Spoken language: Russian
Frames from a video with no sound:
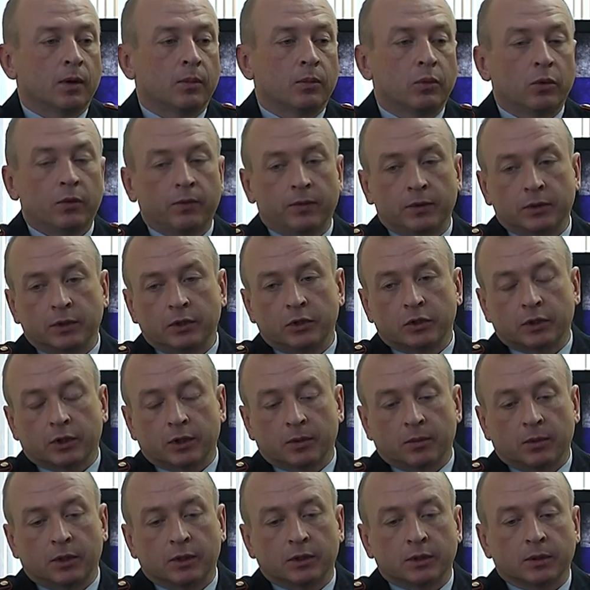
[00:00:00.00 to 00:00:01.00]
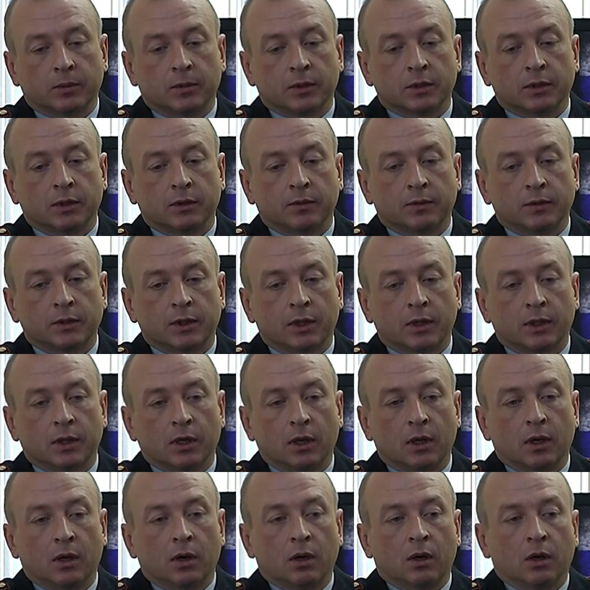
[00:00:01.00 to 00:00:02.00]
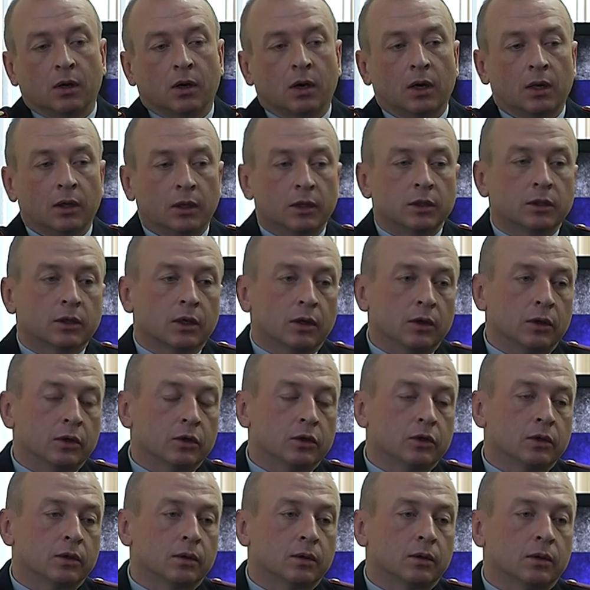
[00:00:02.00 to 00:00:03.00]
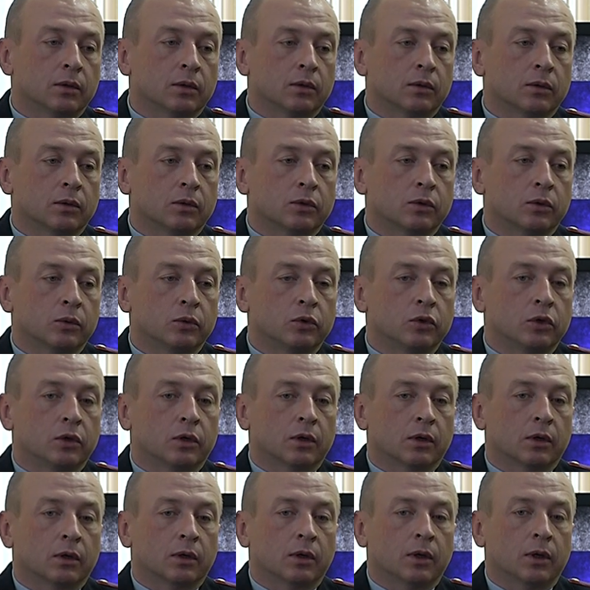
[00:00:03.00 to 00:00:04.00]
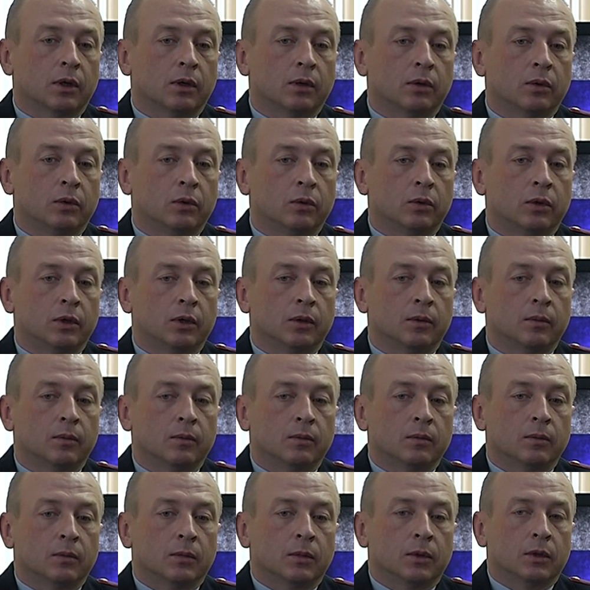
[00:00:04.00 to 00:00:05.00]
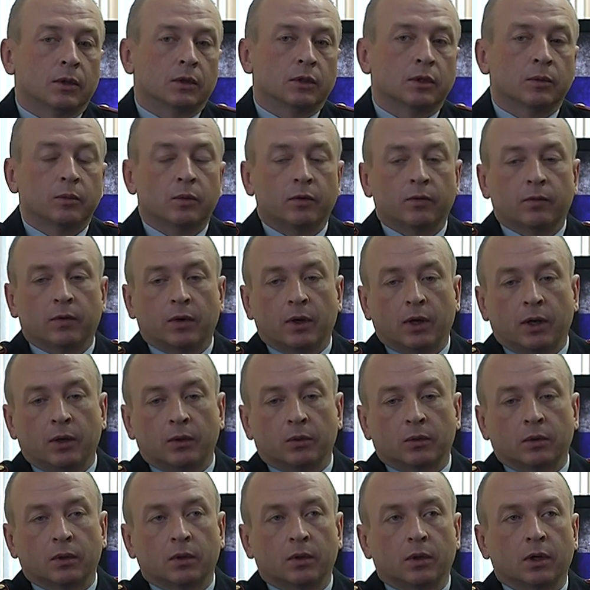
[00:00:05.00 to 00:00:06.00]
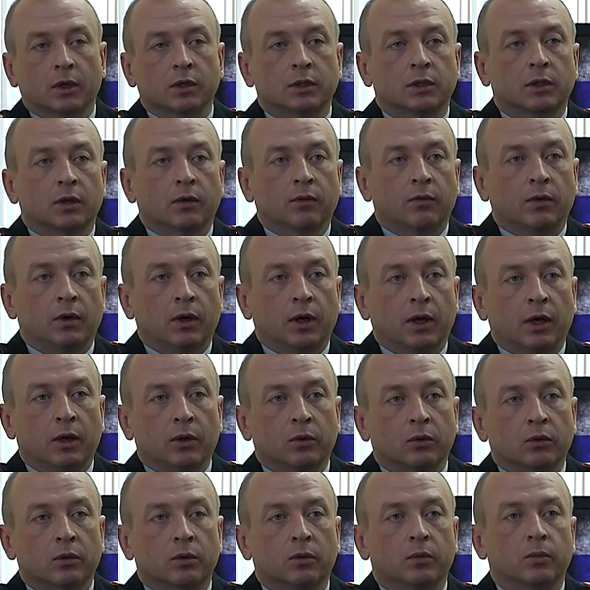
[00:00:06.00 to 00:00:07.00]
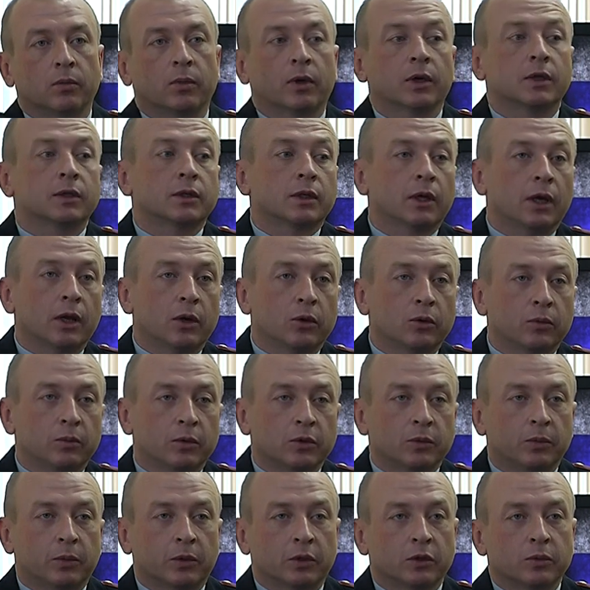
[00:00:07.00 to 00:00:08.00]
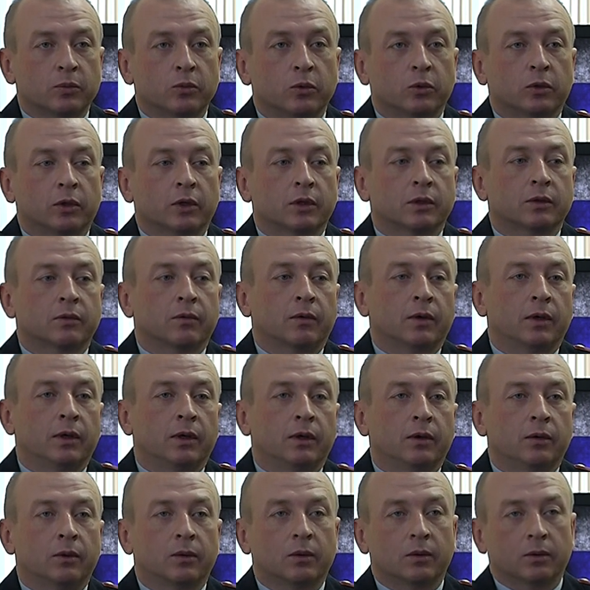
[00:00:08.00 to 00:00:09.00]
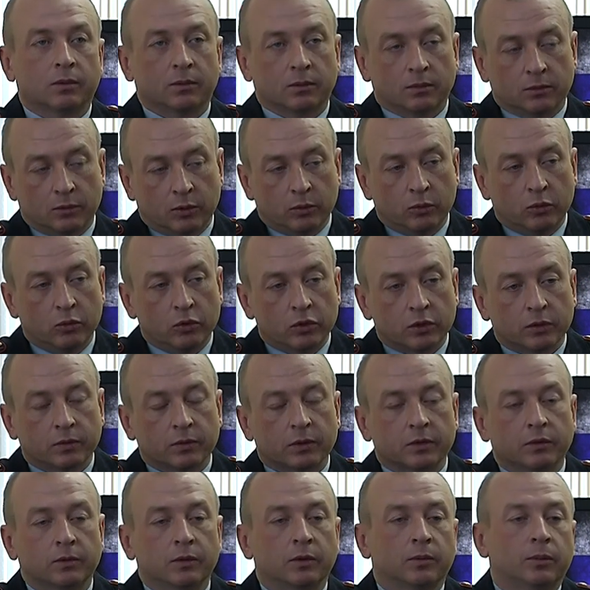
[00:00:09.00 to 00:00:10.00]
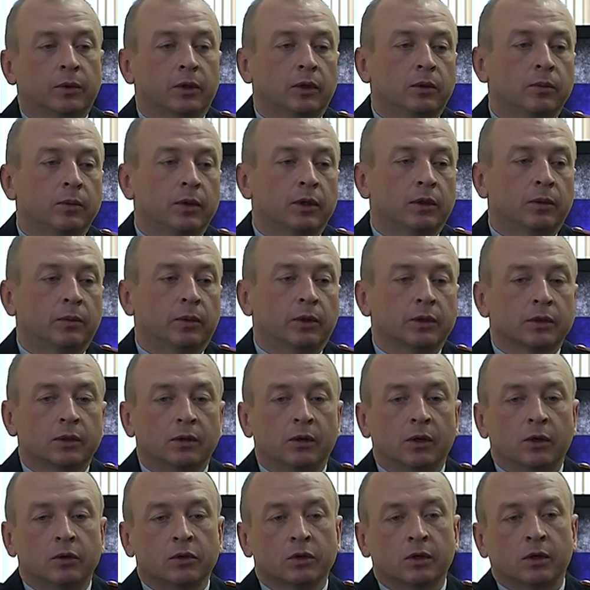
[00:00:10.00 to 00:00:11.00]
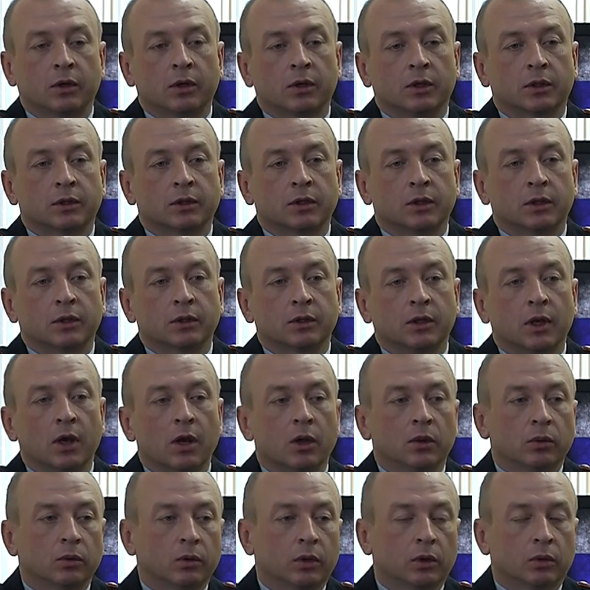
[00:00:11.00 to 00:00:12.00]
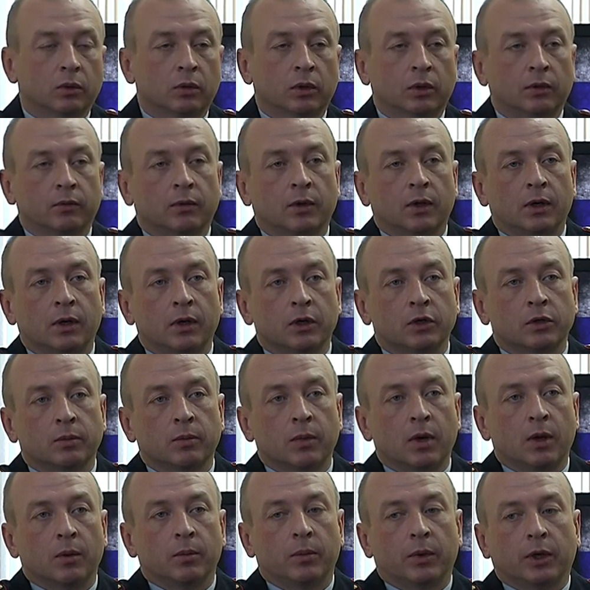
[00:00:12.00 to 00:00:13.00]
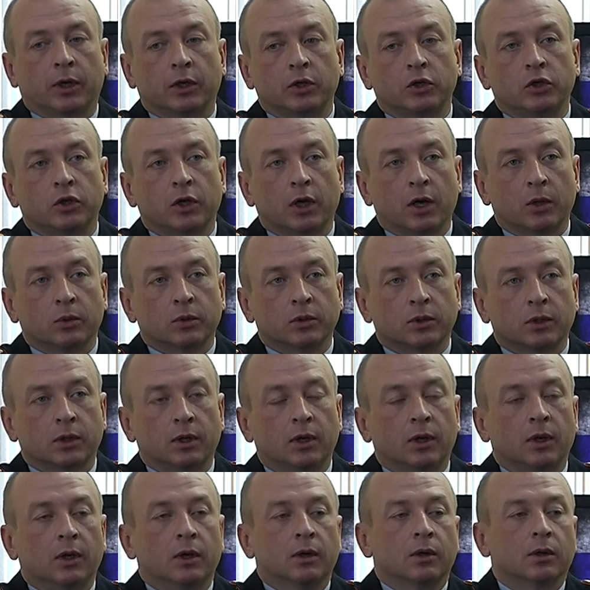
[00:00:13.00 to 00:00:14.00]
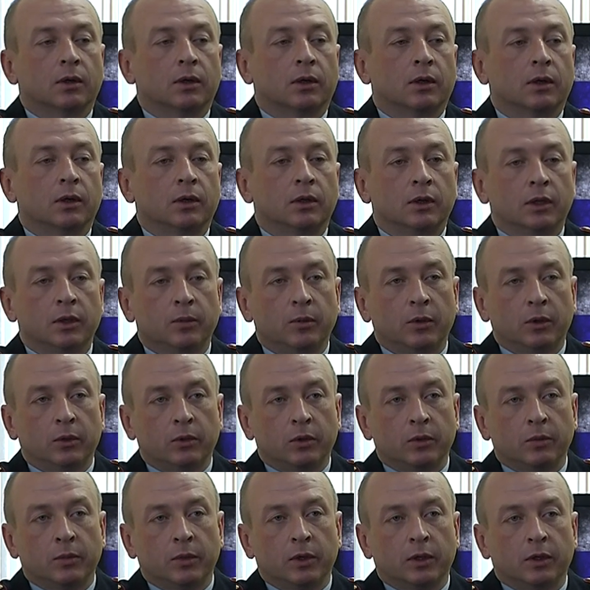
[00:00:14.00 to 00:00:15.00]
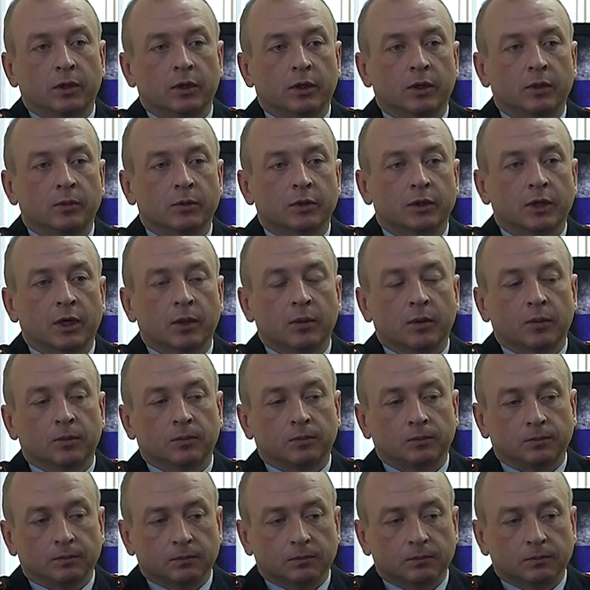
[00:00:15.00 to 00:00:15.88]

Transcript: по физическим лицам, если взять, а, есть, конечно, случаи, когда люди забывают, оставляют, бросают без присмотра свои э, имущество, свои предметы, представляющие для них ценность, ну, которые в дальнейшем похищаются э, иными людьми, тем самым